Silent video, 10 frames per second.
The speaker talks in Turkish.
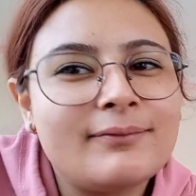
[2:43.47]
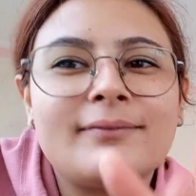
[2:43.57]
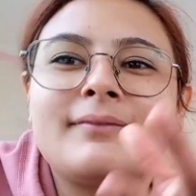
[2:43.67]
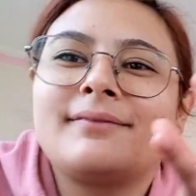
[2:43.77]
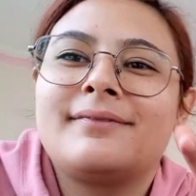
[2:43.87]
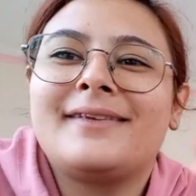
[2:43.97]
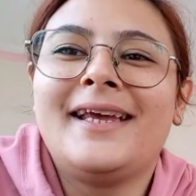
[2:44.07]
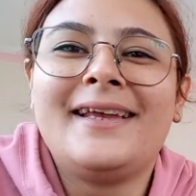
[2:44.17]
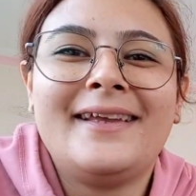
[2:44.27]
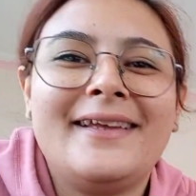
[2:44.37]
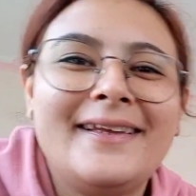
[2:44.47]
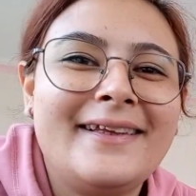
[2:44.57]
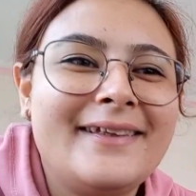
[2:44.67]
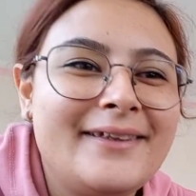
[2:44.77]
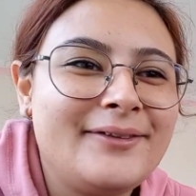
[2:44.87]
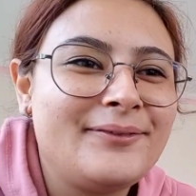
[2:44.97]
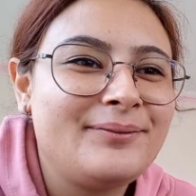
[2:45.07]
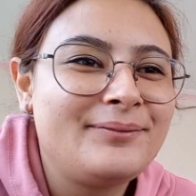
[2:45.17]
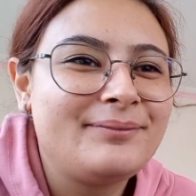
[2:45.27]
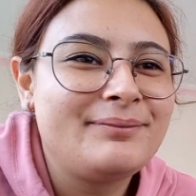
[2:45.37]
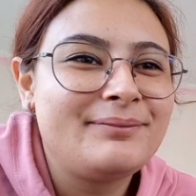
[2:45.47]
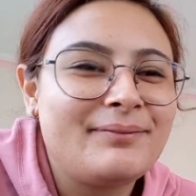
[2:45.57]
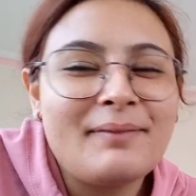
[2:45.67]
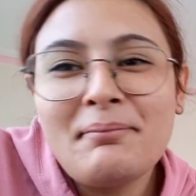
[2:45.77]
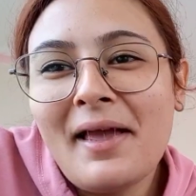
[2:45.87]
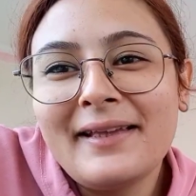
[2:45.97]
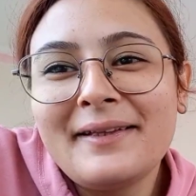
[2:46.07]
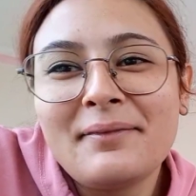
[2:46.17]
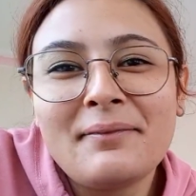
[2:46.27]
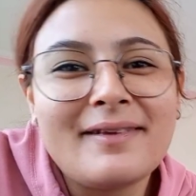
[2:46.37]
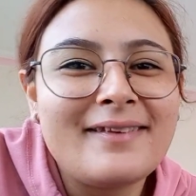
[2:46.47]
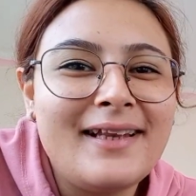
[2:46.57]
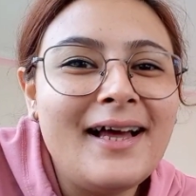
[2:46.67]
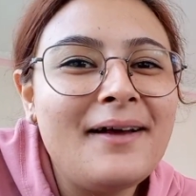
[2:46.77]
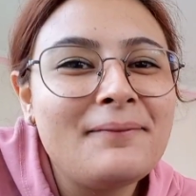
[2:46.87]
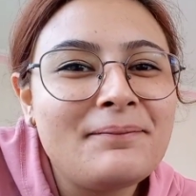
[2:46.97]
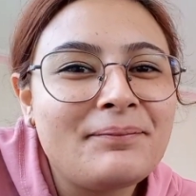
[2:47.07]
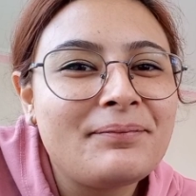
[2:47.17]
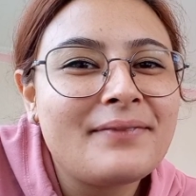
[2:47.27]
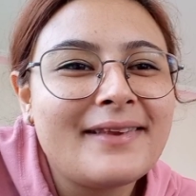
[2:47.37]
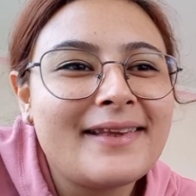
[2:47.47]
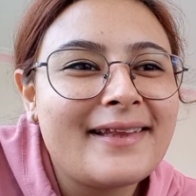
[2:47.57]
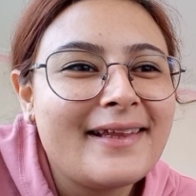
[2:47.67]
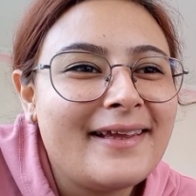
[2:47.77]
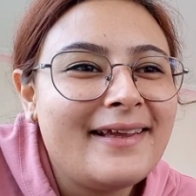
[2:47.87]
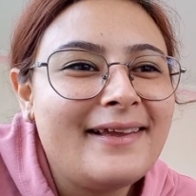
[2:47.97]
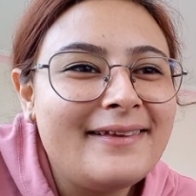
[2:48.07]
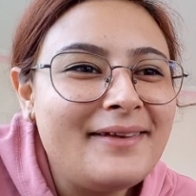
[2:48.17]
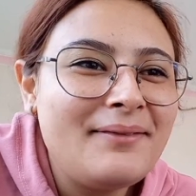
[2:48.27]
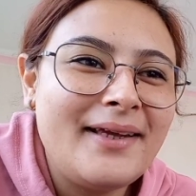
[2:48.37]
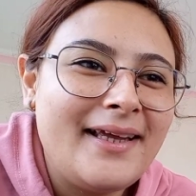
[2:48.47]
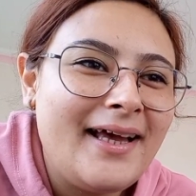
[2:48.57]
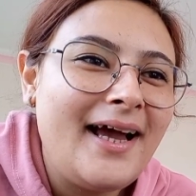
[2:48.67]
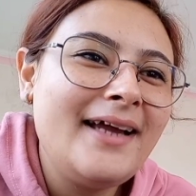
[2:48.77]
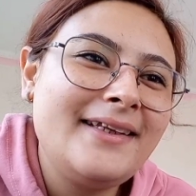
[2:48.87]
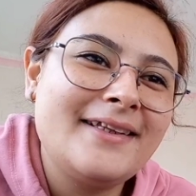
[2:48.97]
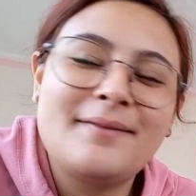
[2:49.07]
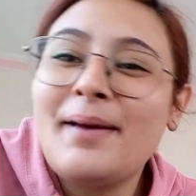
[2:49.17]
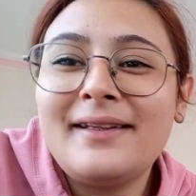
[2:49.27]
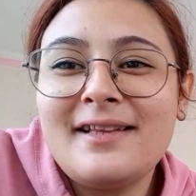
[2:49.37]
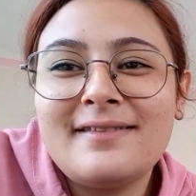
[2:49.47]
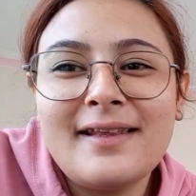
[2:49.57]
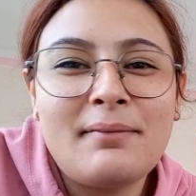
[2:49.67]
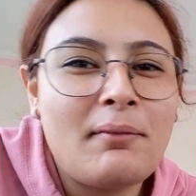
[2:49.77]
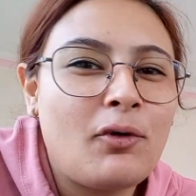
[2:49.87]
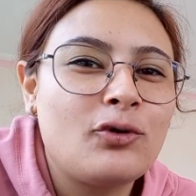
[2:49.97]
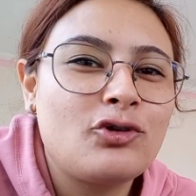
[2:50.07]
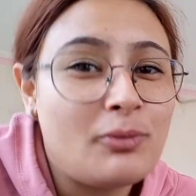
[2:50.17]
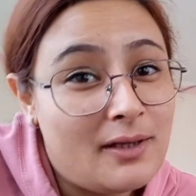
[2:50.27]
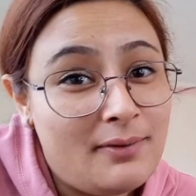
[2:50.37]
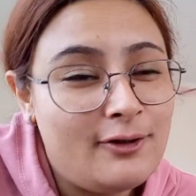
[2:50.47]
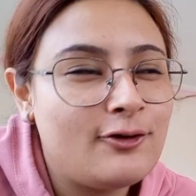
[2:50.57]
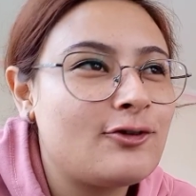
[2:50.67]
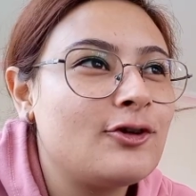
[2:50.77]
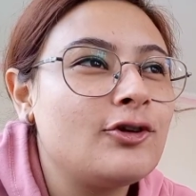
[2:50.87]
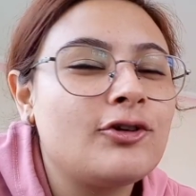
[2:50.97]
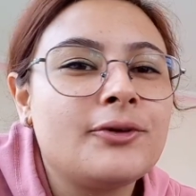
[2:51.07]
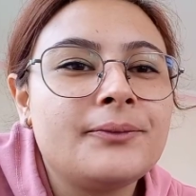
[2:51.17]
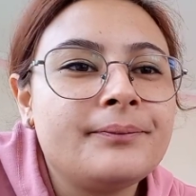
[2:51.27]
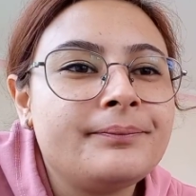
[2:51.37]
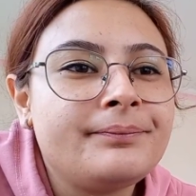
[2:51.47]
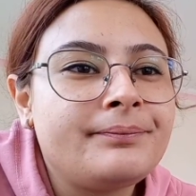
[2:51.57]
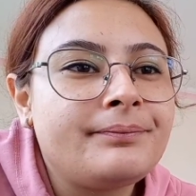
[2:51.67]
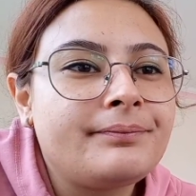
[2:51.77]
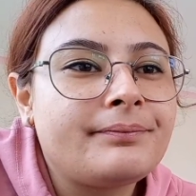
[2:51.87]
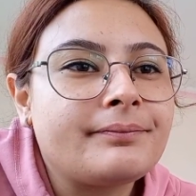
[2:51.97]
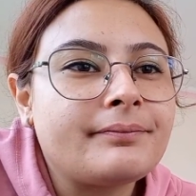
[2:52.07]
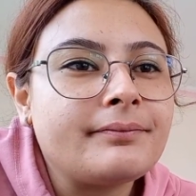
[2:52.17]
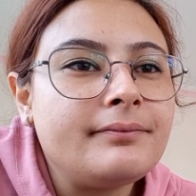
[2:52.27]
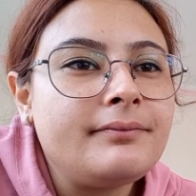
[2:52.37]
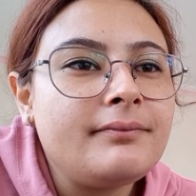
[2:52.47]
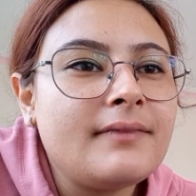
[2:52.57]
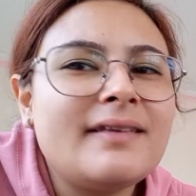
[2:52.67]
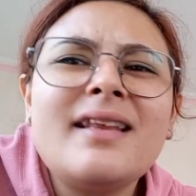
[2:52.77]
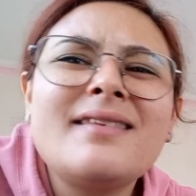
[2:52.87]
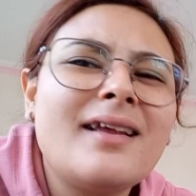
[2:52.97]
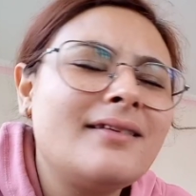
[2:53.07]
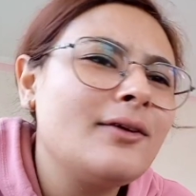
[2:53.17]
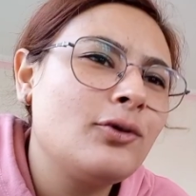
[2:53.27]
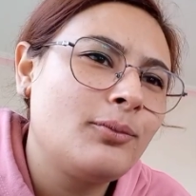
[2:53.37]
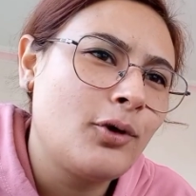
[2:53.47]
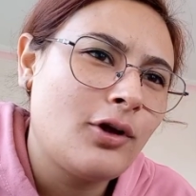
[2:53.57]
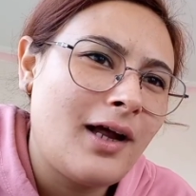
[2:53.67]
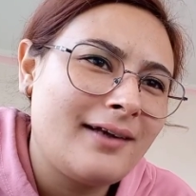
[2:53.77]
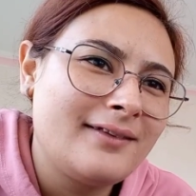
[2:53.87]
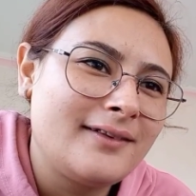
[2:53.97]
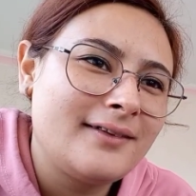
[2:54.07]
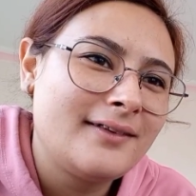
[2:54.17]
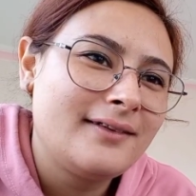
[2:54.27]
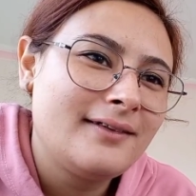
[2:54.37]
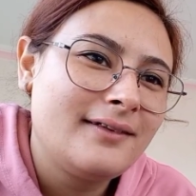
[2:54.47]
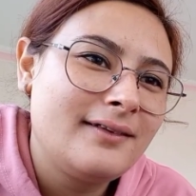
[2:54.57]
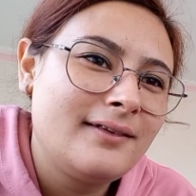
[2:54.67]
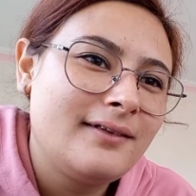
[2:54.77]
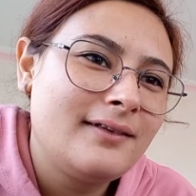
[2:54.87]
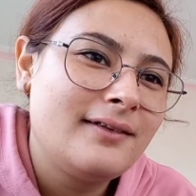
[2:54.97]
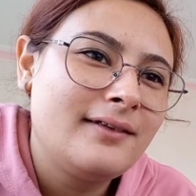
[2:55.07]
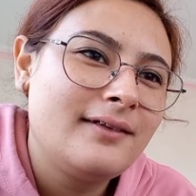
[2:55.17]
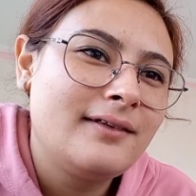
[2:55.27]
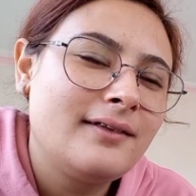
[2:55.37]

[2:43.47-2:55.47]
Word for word: Ya böyle durup dururken konuşmayı sevmiyorum. Ben gibi mesela. Değil mi? Ha, Aynıyız. şey- ben de istemem bir şey konuşmayı böyle, biliyorsunuz. bir- ne bileyim bir şeyler olur konuşuruz. Seni zaten duymuyorlardır. Duyarlar duyarlar.